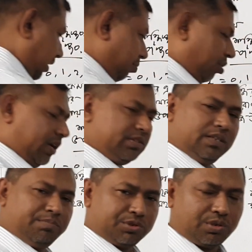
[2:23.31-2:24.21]
তাহলে পরীক্ষায়
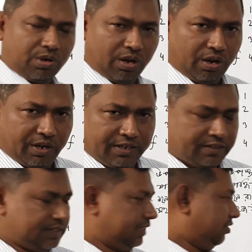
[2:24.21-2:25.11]
যদি প্রশ্ন করা হয়
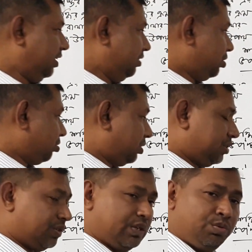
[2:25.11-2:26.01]
যে তৃতীয় শক্তি
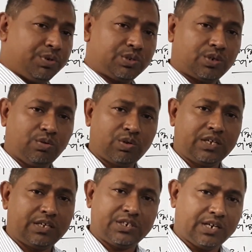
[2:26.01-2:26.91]
স্তরে উপস্তরগুলো কী
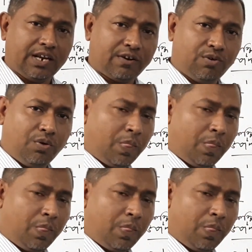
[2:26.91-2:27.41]
কী সেটা লেখো